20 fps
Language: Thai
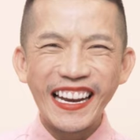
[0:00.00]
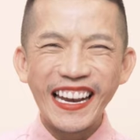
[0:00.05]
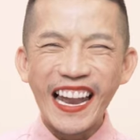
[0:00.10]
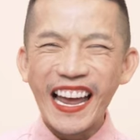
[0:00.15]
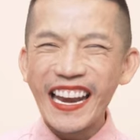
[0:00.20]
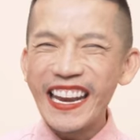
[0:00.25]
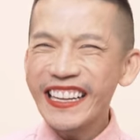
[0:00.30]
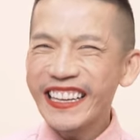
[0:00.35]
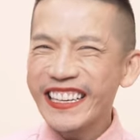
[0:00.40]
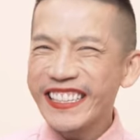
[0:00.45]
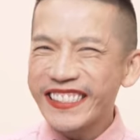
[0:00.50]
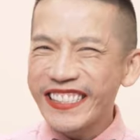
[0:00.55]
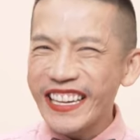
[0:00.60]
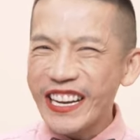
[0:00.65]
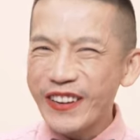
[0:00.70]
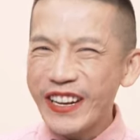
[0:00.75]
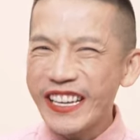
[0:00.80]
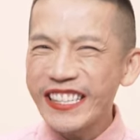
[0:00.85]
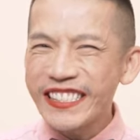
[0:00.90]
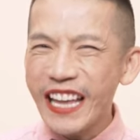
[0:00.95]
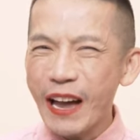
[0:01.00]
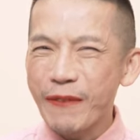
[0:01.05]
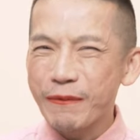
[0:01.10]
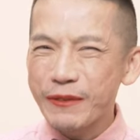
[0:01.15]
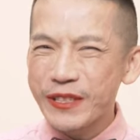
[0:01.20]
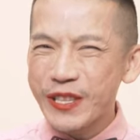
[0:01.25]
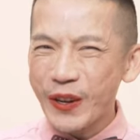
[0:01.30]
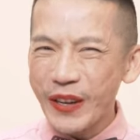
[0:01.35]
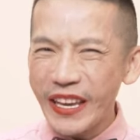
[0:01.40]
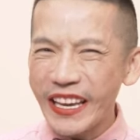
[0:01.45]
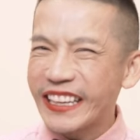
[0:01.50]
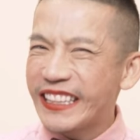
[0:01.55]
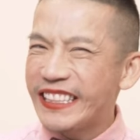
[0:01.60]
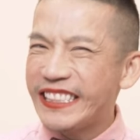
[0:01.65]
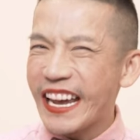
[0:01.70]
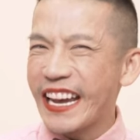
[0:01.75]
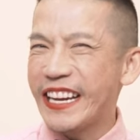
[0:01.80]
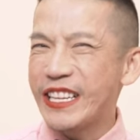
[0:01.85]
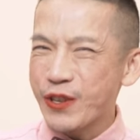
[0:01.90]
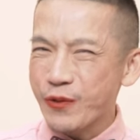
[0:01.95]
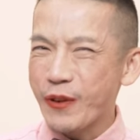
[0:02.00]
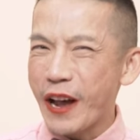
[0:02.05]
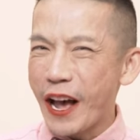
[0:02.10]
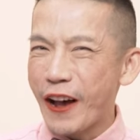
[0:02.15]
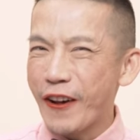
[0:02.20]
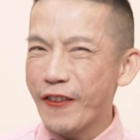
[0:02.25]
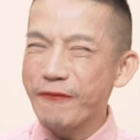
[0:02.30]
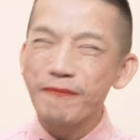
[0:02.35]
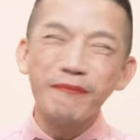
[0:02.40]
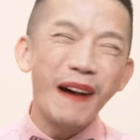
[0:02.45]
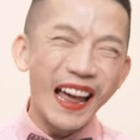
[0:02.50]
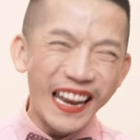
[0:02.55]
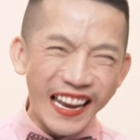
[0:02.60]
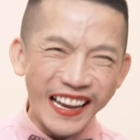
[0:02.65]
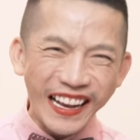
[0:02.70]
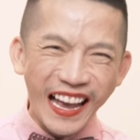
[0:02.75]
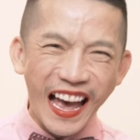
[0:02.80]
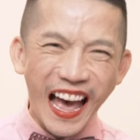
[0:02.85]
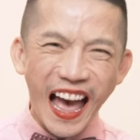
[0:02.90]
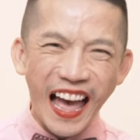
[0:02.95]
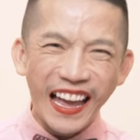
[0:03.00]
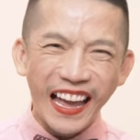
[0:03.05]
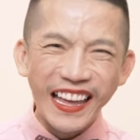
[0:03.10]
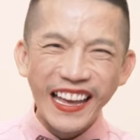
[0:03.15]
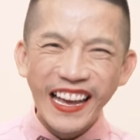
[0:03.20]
และนี่คือซีรีส์ศัพท์ TOEIC Day 12 มาแล้วค่ะ